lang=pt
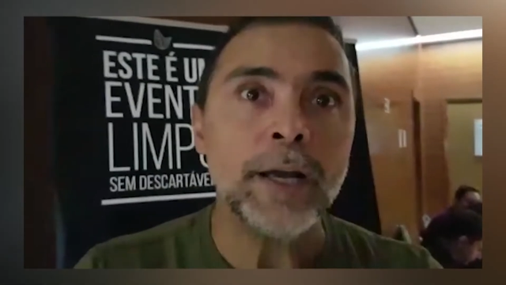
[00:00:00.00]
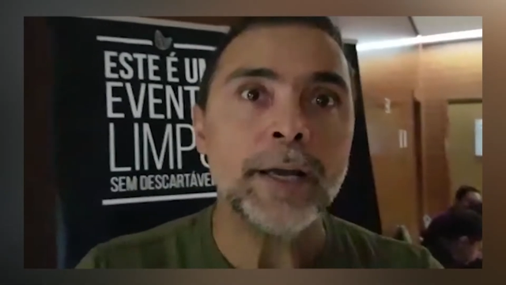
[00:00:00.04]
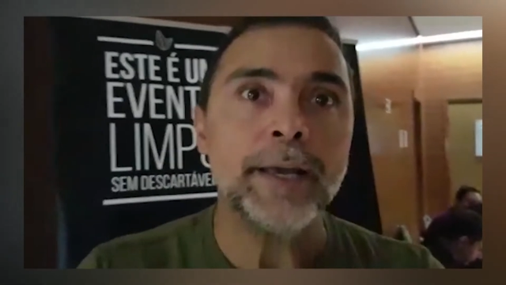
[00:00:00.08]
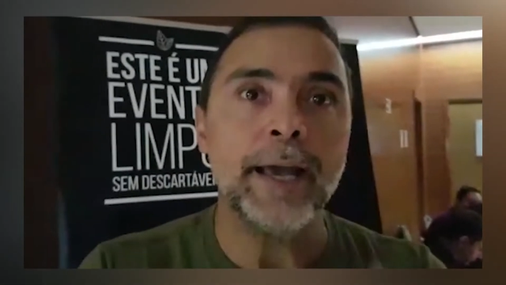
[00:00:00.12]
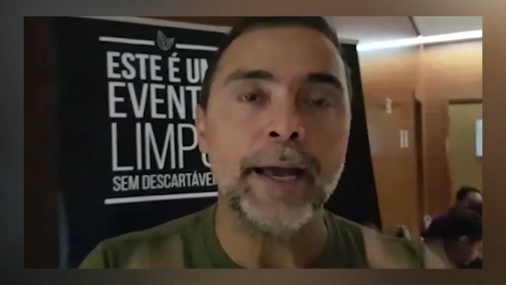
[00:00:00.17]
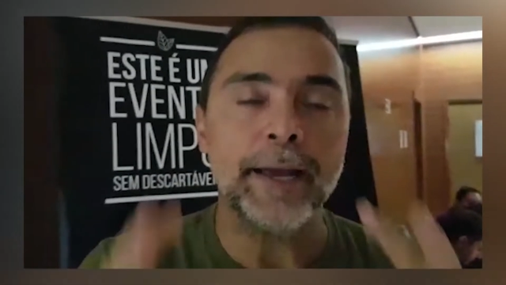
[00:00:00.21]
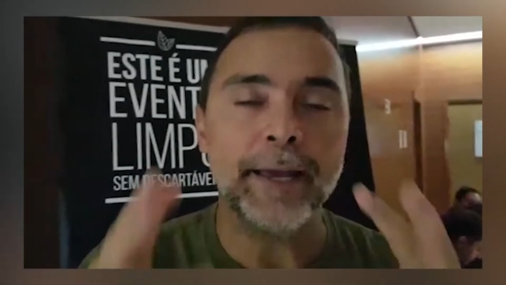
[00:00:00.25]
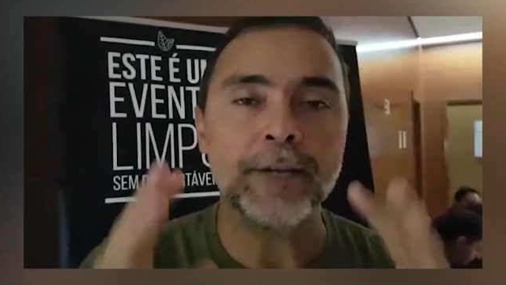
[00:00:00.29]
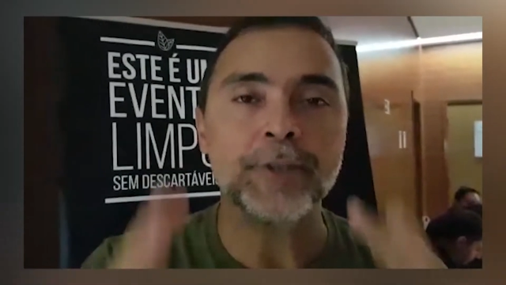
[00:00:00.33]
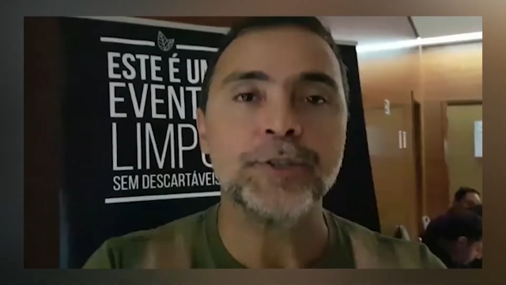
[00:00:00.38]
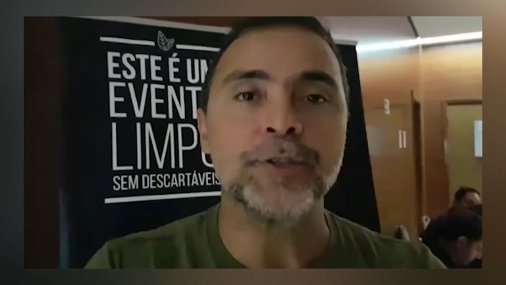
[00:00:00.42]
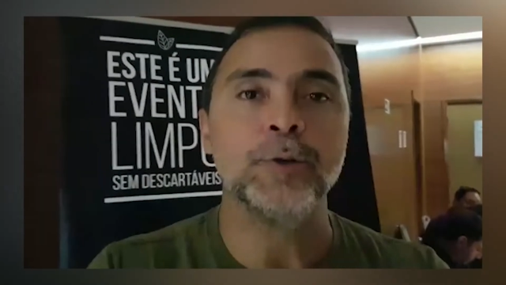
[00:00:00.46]
que
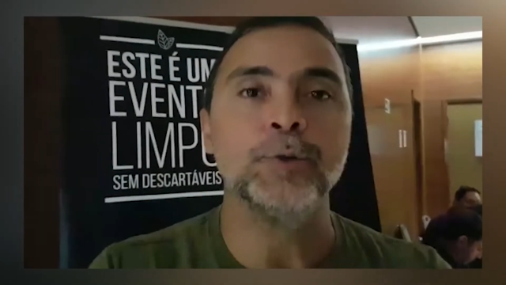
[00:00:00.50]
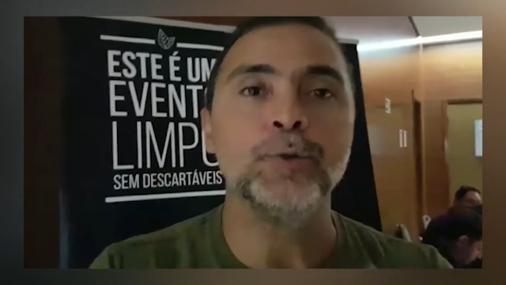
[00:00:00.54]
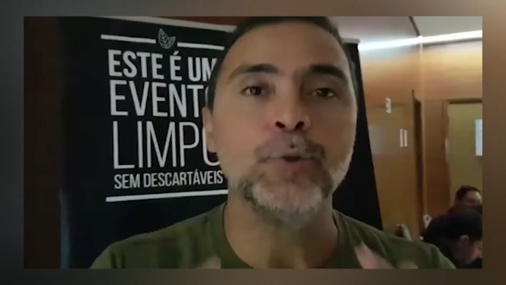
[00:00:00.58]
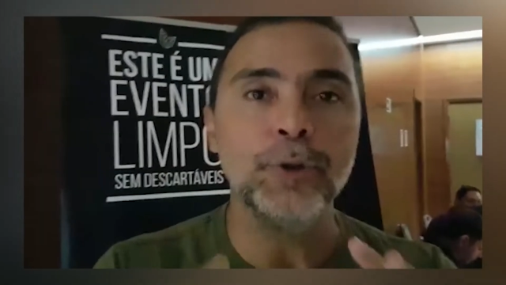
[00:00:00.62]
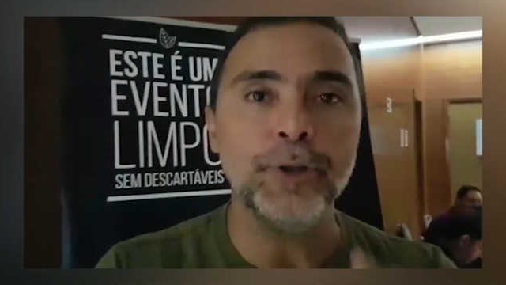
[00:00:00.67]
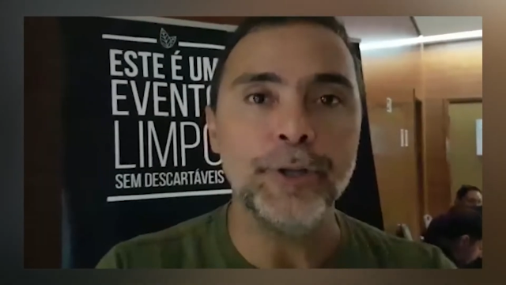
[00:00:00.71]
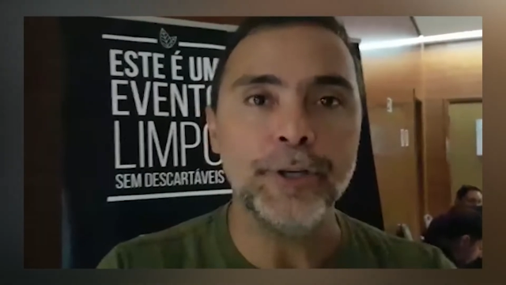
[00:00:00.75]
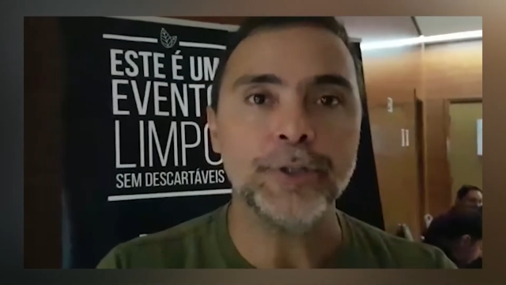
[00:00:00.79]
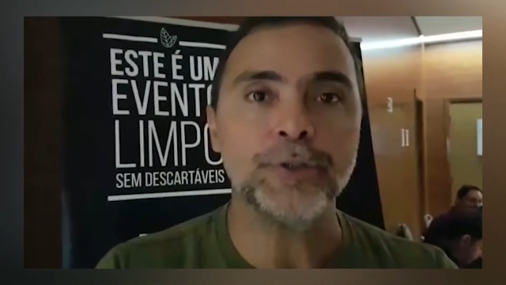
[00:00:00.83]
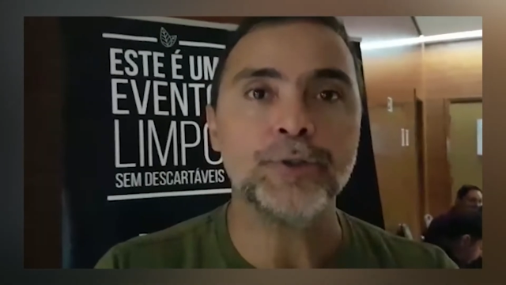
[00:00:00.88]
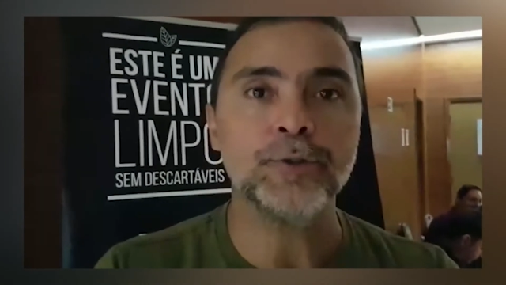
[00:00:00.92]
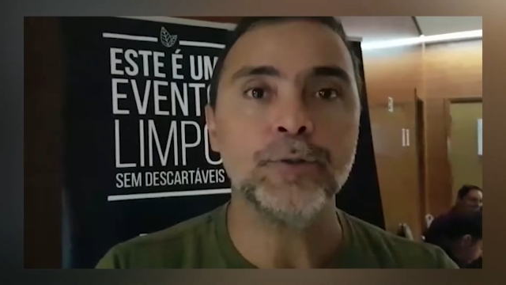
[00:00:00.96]
é a questão do
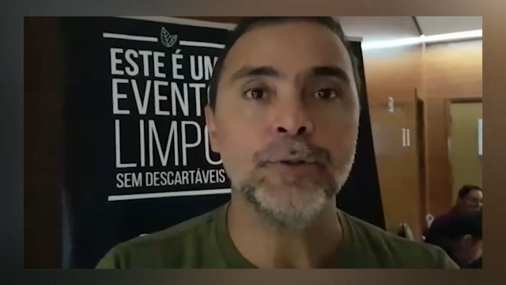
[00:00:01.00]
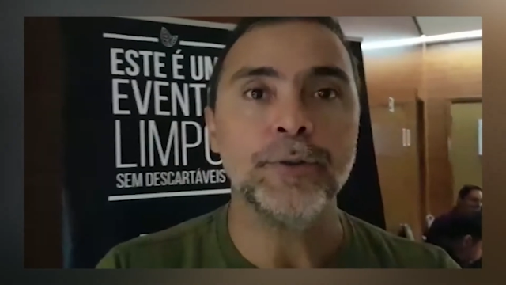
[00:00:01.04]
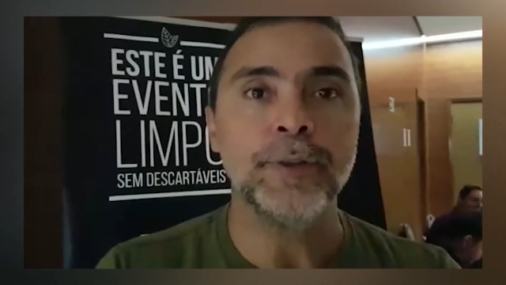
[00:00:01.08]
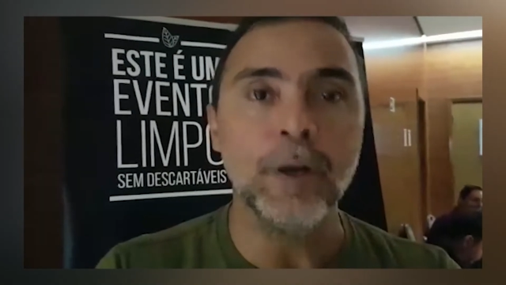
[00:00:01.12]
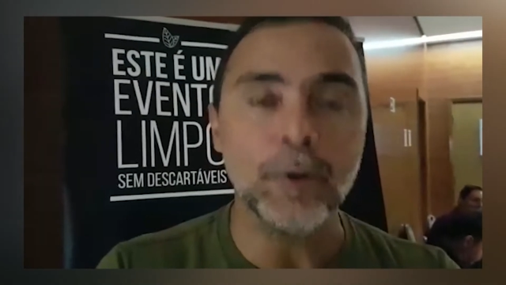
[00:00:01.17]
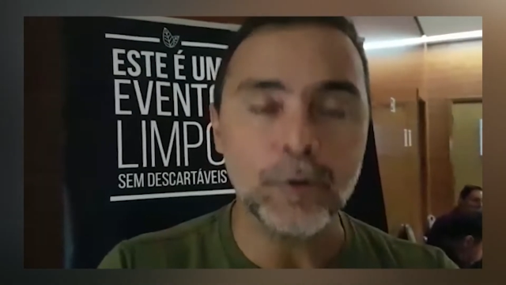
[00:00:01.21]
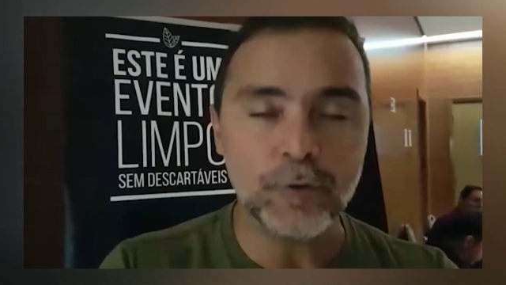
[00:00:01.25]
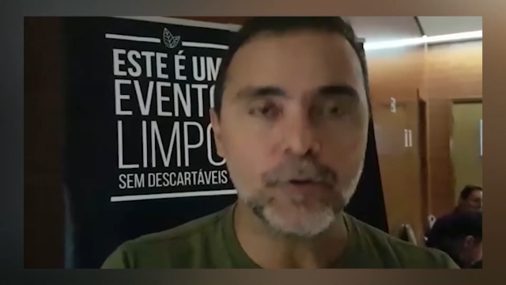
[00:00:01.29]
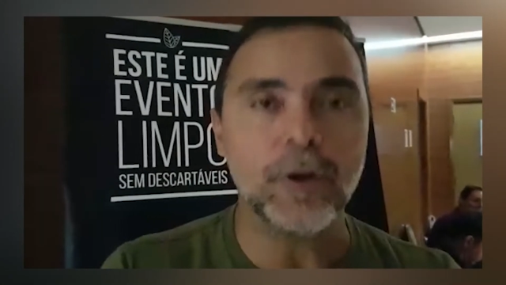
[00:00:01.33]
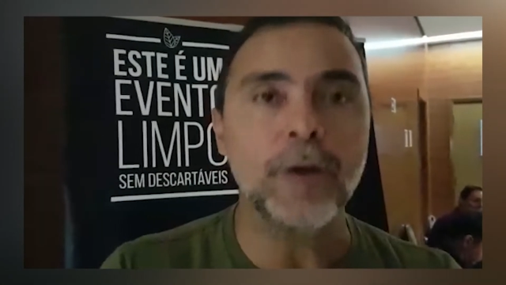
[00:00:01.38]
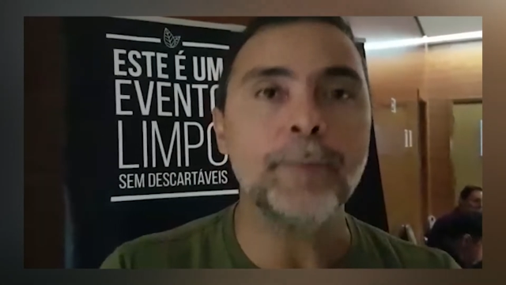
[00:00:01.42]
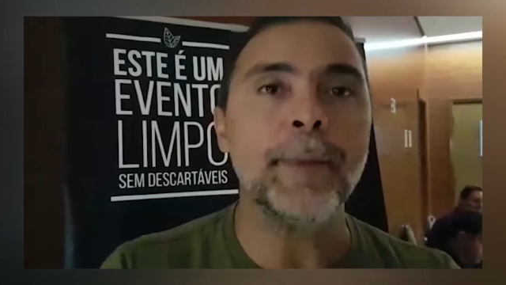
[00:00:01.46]
lixo,
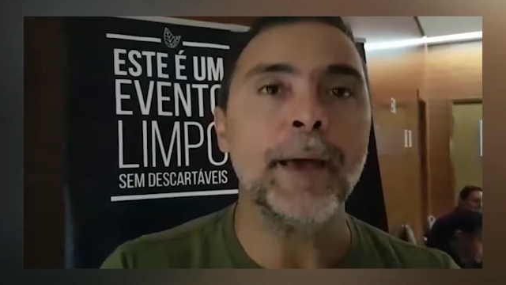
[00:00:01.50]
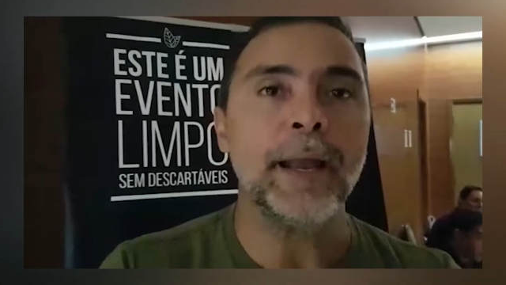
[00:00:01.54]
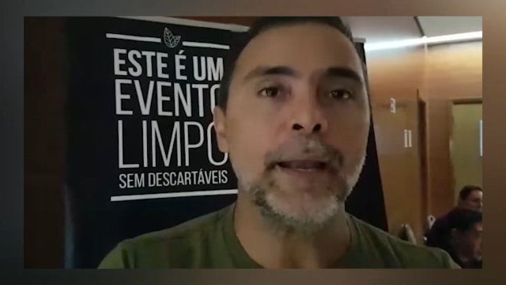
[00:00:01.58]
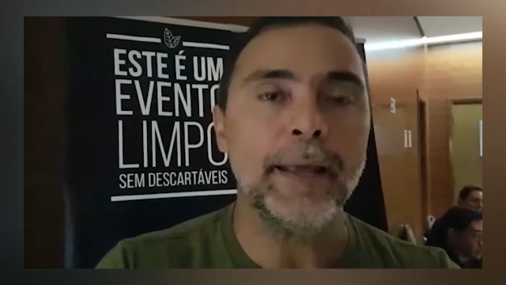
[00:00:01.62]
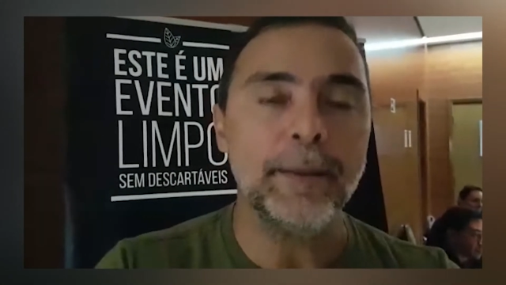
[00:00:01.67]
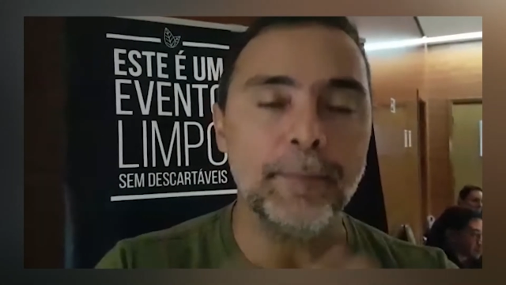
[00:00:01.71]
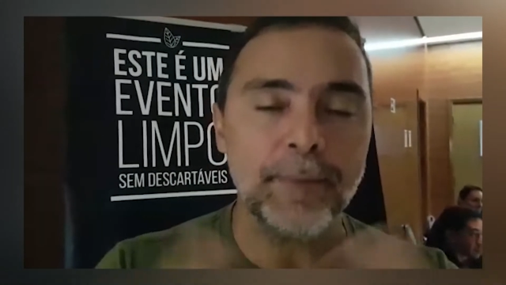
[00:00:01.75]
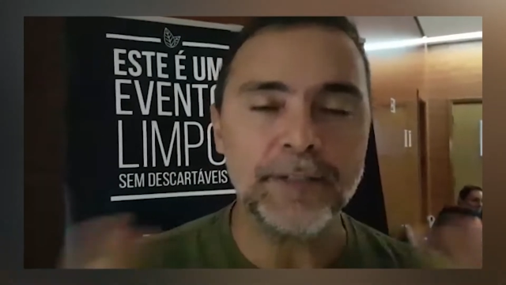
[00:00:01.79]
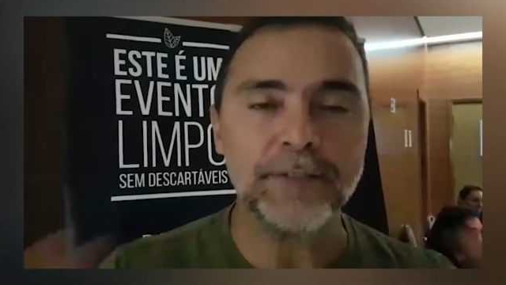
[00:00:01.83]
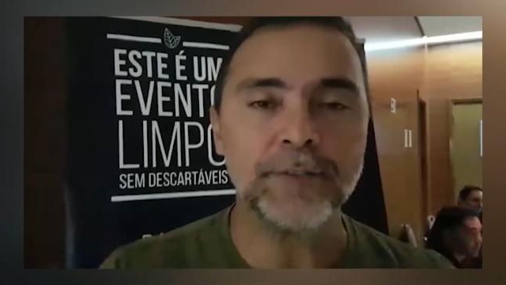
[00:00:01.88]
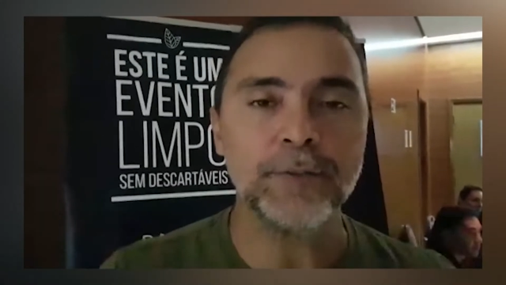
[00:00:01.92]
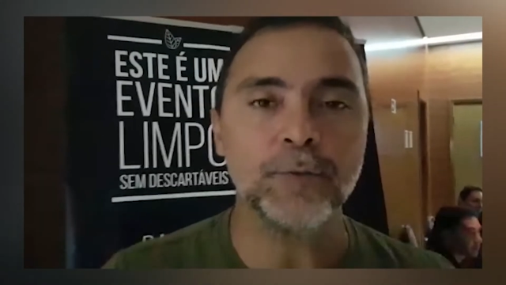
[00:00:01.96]
não só em
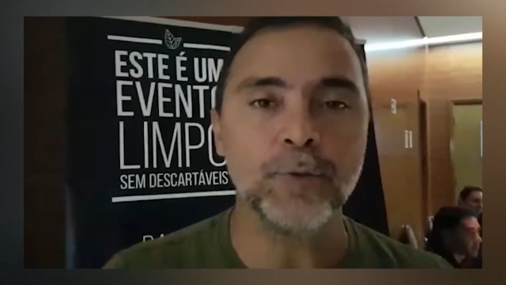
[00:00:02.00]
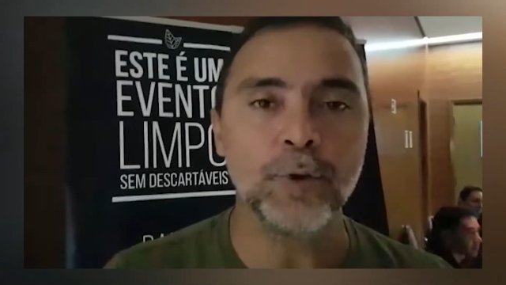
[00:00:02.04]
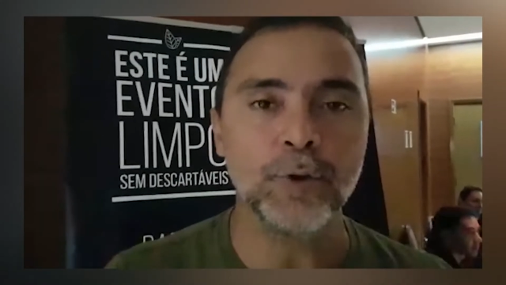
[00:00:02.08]
Belém, mas em